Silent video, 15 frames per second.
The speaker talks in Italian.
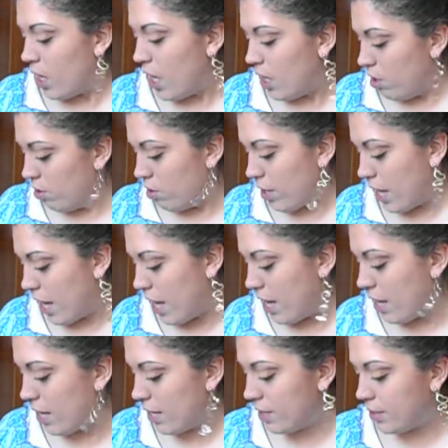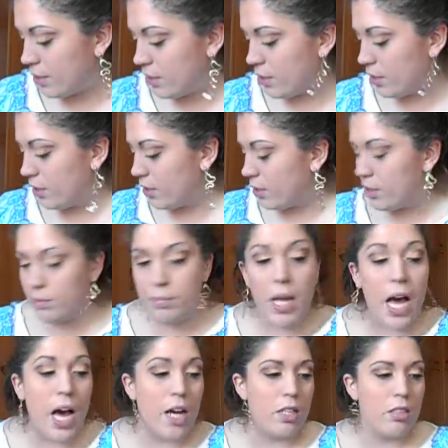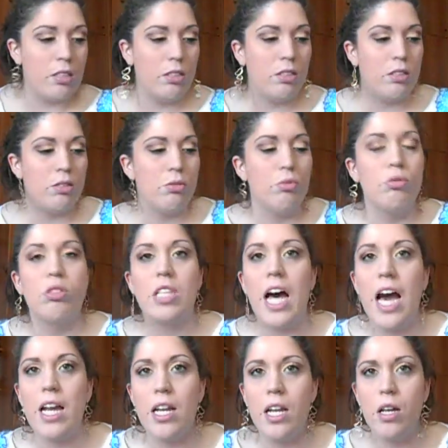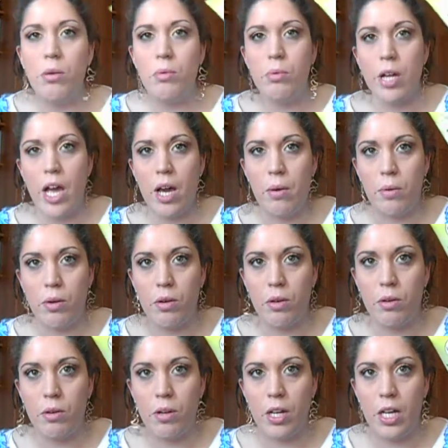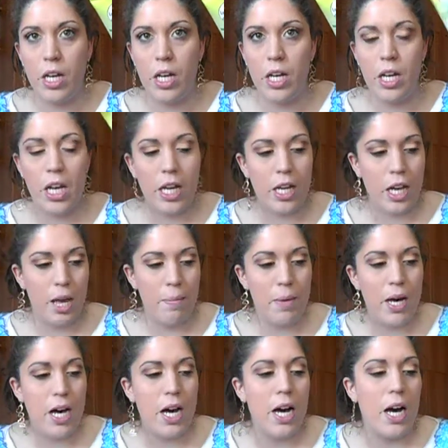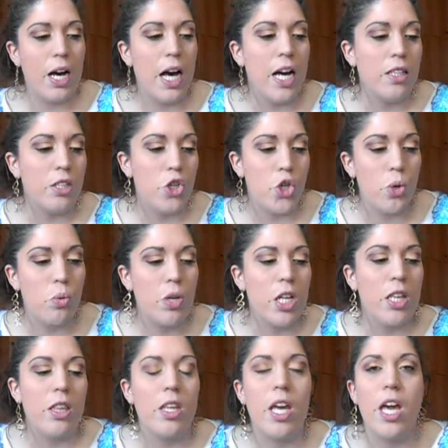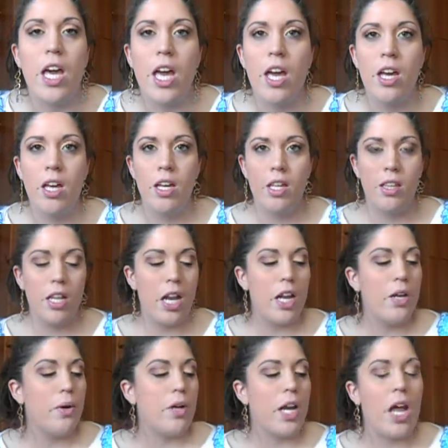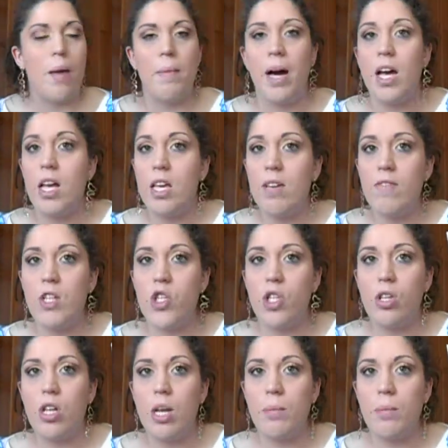allora Uh, ah, uh, Two Style 1 euro con la crema anticellulite della Leo Crema, invece Donna